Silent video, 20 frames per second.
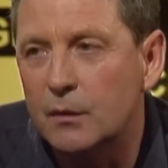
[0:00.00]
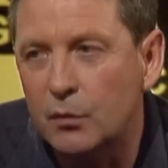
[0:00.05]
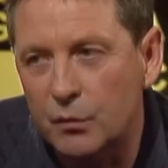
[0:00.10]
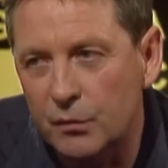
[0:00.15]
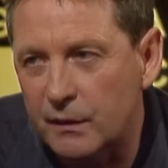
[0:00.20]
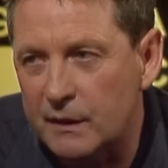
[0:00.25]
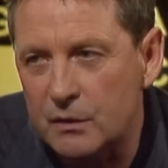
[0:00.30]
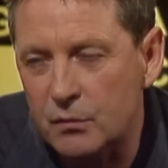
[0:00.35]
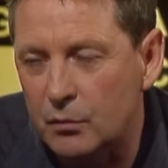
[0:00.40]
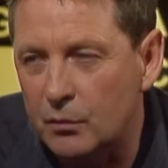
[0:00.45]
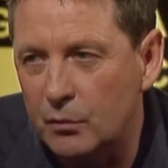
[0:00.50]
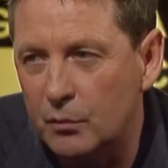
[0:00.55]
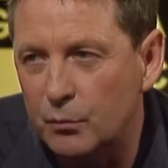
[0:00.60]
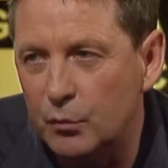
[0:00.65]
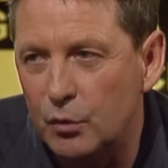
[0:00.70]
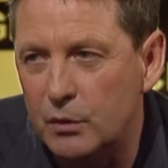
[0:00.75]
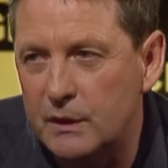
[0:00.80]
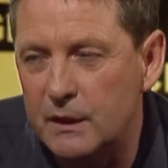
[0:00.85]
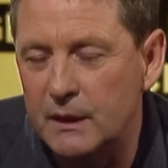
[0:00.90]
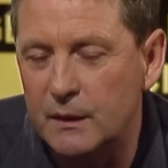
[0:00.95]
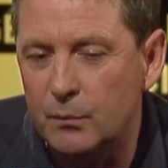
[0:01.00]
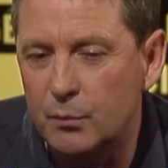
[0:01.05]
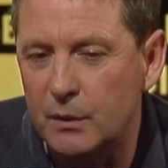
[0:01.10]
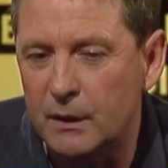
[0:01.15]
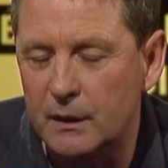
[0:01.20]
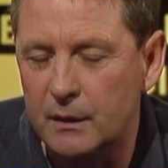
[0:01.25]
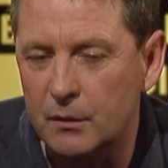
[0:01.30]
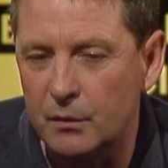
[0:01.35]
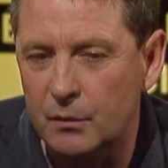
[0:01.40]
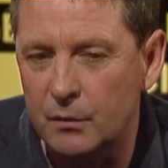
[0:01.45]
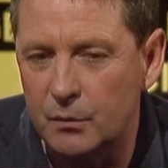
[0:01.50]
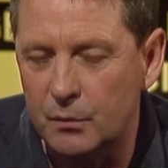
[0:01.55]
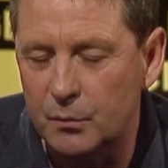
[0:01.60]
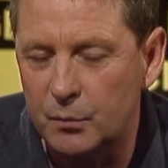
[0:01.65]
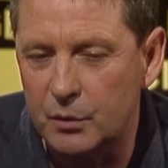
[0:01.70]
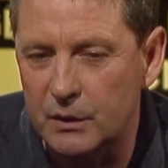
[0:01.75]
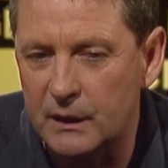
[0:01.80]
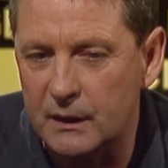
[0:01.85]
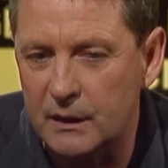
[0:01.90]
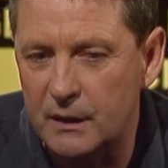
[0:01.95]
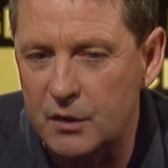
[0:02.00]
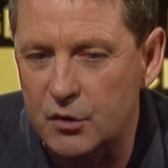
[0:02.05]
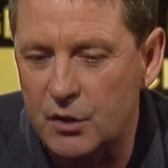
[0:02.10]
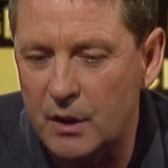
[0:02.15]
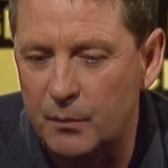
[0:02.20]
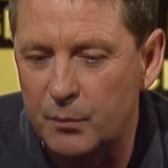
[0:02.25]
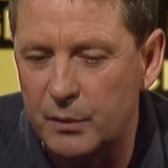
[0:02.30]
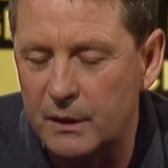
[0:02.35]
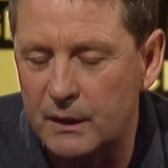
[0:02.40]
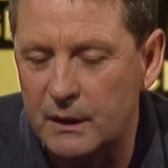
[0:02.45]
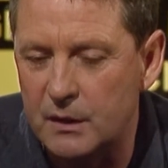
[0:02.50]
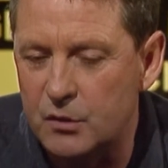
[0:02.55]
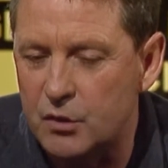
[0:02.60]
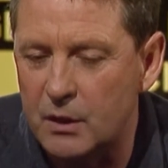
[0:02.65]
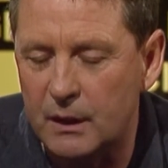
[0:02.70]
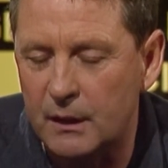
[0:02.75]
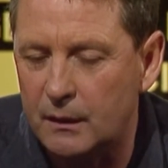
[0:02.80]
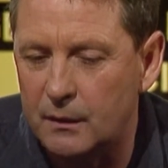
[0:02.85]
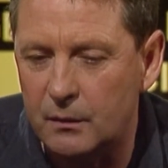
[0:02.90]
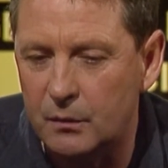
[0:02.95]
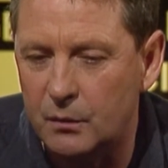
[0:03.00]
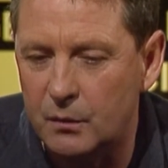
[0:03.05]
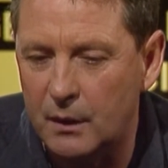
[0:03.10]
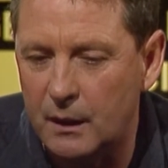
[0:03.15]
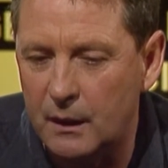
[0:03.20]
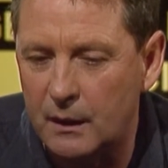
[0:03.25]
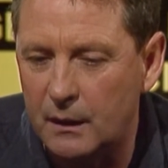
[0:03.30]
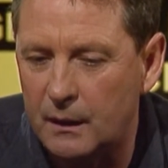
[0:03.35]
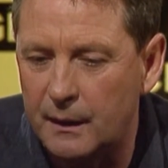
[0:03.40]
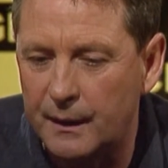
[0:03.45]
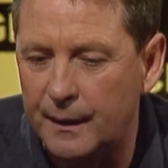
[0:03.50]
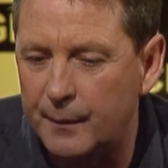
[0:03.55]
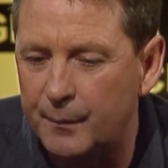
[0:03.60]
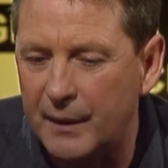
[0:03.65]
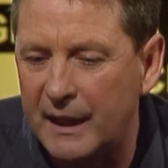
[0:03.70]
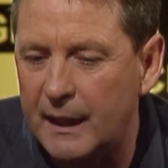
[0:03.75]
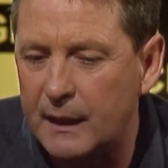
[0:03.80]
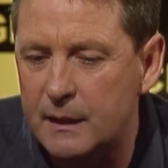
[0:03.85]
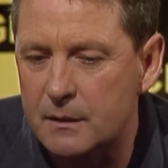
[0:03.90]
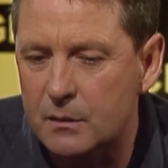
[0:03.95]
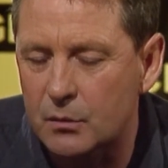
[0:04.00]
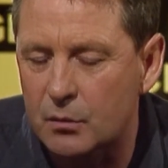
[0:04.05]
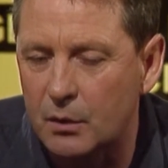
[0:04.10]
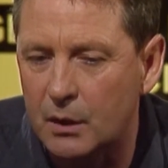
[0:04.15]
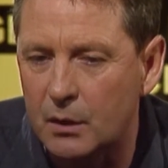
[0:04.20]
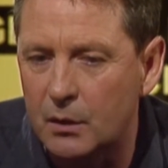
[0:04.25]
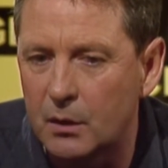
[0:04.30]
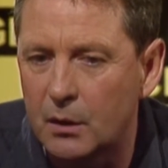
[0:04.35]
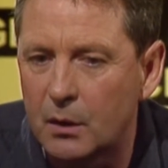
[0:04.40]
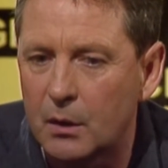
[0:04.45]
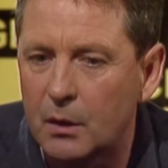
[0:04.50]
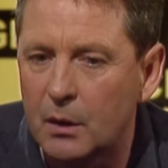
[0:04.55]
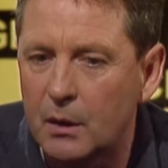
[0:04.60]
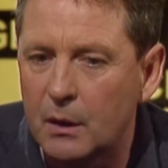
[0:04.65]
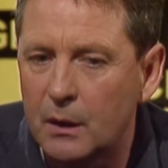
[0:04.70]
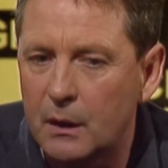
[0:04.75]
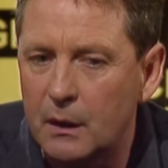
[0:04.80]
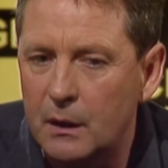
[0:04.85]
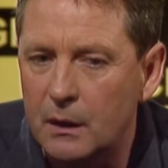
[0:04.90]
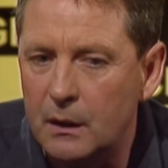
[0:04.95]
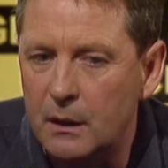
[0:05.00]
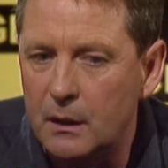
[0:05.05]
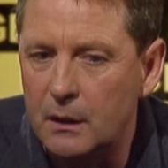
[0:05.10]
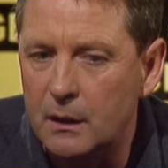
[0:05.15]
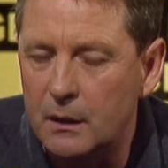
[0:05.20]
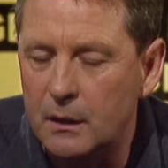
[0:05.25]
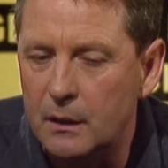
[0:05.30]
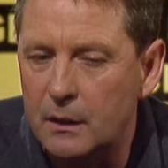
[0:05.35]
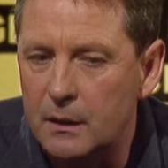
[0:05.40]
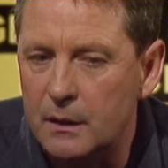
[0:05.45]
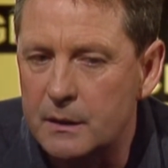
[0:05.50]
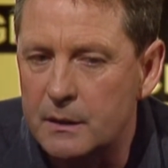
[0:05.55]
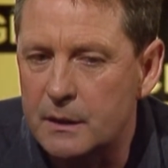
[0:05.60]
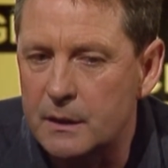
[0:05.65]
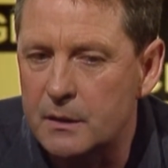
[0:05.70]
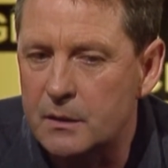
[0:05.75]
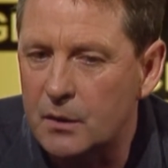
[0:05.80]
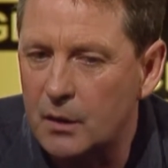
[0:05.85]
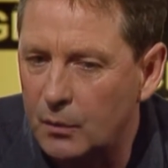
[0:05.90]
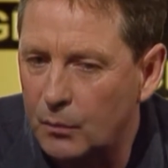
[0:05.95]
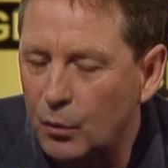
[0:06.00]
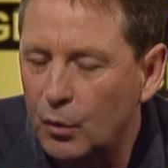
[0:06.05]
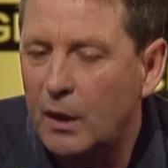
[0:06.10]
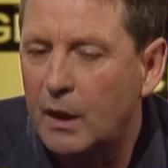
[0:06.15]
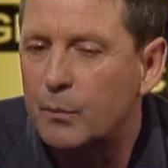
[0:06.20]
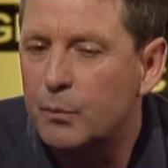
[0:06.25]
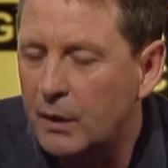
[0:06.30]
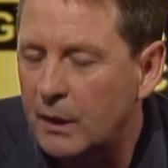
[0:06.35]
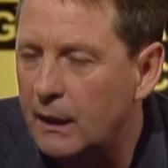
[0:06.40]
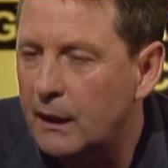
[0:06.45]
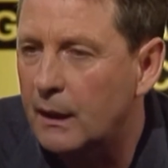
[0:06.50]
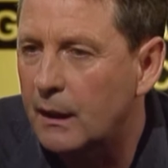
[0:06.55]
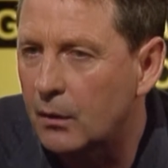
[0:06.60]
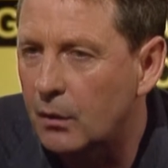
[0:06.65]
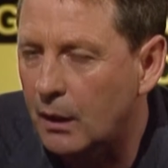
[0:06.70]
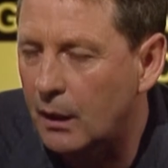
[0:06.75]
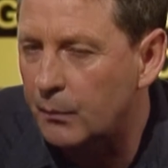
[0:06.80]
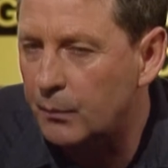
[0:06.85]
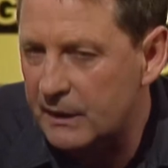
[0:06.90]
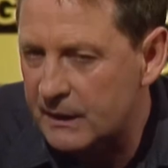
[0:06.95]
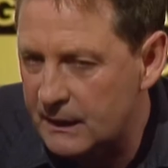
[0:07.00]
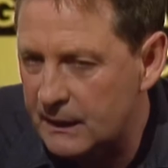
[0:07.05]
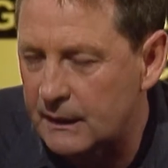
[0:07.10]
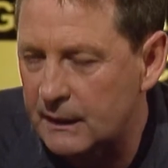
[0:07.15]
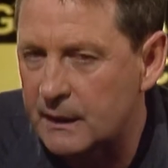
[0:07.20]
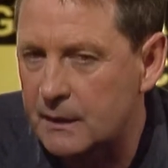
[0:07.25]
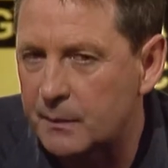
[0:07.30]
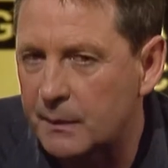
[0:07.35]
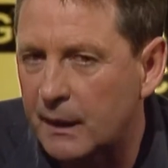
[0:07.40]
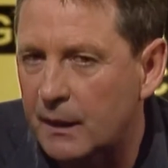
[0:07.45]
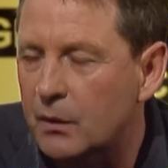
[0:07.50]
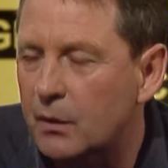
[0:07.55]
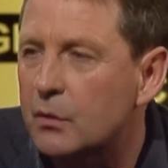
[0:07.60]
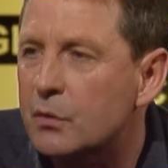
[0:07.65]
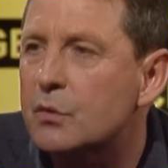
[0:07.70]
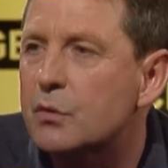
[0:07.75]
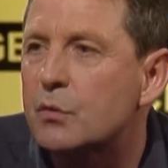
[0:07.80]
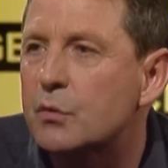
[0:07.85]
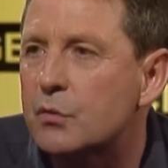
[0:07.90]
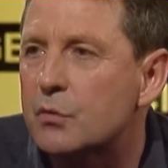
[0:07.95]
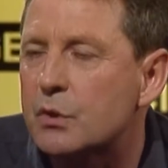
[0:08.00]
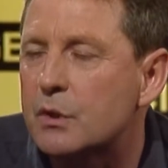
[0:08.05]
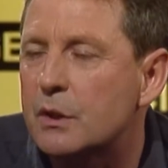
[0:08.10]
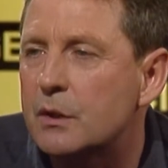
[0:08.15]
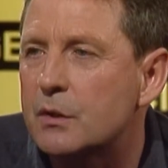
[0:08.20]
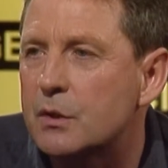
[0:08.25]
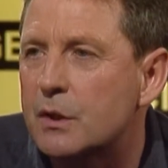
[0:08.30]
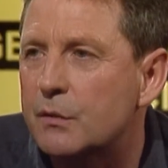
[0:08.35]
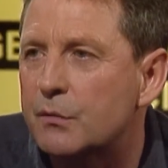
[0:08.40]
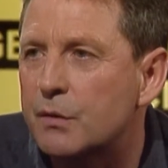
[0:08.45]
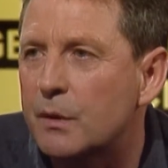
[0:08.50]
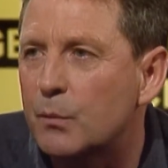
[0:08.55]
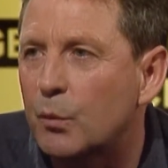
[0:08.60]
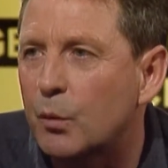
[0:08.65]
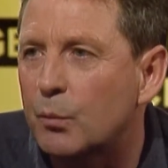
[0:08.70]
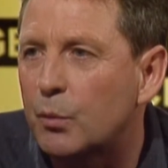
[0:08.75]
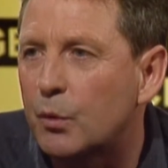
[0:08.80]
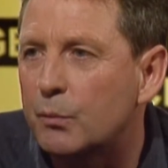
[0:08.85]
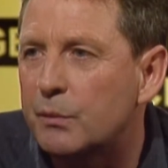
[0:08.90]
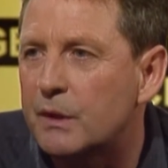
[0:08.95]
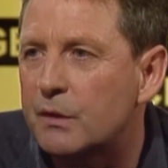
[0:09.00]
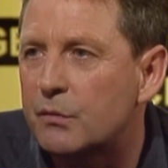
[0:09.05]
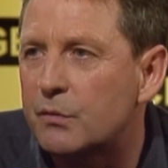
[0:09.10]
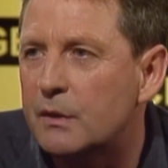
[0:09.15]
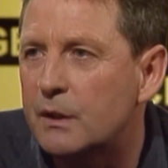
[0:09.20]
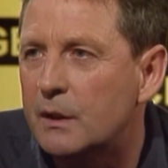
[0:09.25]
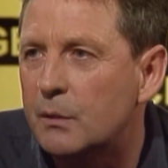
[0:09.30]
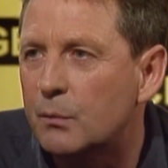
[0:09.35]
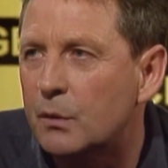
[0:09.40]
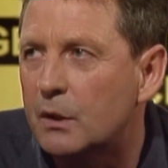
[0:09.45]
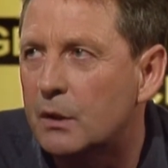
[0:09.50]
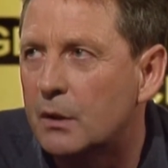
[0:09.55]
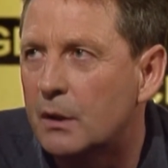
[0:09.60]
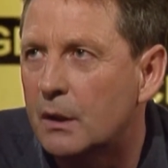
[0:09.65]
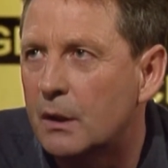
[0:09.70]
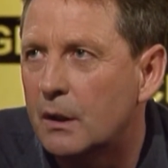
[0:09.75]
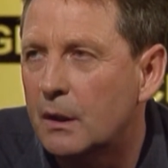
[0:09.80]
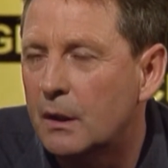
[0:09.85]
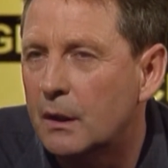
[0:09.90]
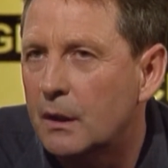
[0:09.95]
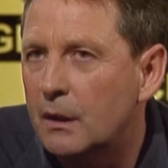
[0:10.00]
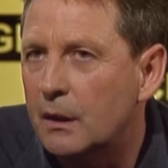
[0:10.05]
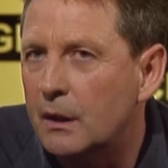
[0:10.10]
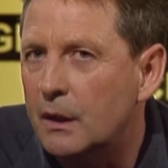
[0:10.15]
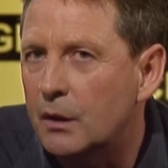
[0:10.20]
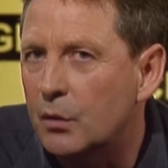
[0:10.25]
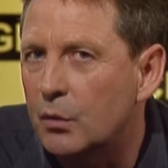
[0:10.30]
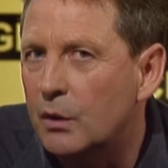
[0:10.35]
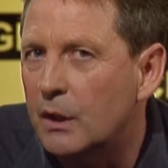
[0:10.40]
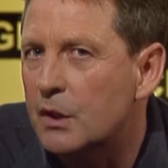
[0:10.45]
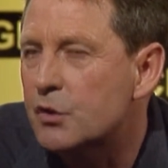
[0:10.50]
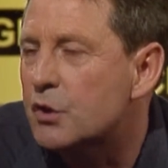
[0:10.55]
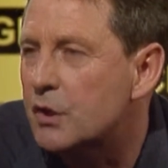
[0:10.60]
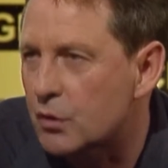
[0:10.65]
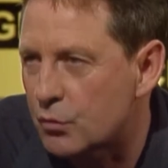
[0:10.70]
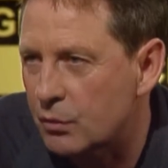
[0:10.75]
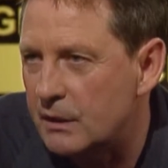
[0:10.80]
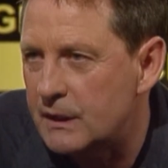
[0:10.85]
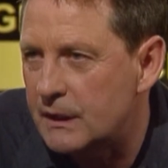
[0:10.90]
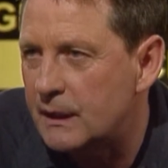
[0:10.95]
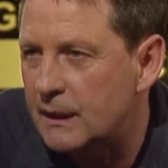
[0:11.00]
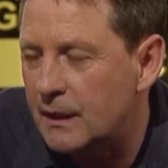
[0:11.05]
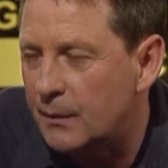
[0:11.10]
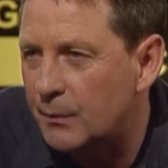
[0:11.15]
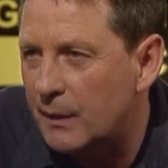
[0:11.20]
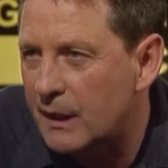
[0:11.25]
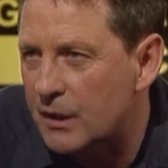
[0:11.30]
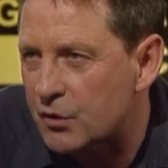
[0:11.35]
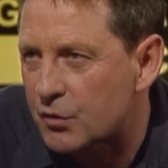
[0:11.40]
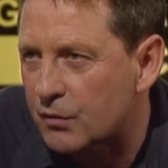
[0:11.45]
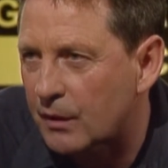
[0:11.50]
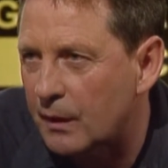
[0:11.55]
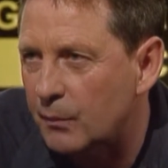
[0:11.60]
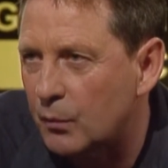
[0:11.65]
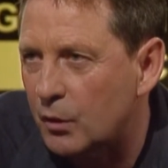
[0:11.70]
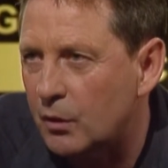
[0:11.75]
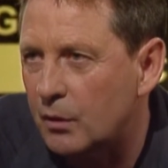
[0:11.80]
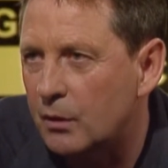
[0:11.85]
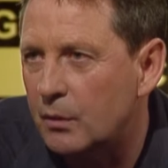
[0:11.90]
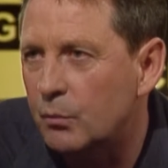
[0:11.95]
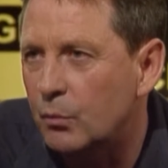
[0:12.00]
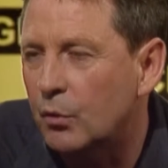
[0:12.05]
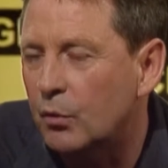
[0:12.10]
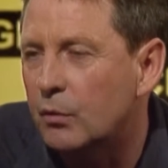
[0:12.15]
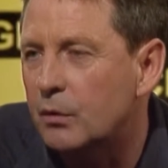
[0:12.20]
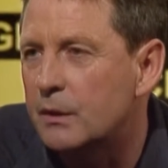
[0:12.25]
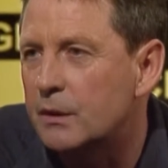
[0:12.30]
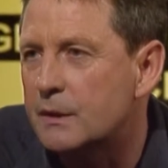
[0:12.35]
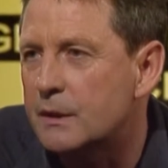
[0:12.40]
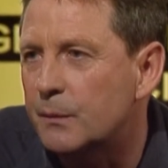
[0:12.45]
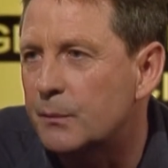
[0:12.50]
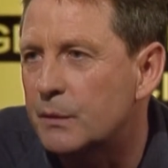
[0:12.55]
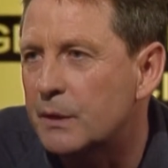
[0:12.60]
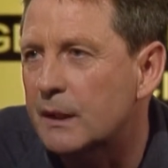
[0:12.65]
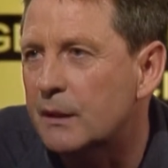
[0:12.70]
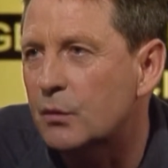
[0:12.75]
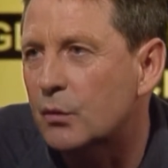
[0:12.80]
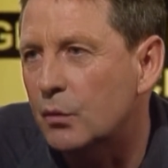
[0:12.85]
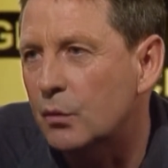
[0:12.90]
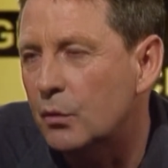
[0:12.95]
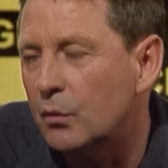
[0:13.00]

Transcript: de, de, façon multiple et de peut-être d'échapper déjà à un malaise, quoi. Et, et c'est seulement après, alors après cette expérience que j'ai fait mon premier film et que là j'ai choisi l'image vraiment. Et bon, et c'est peut-être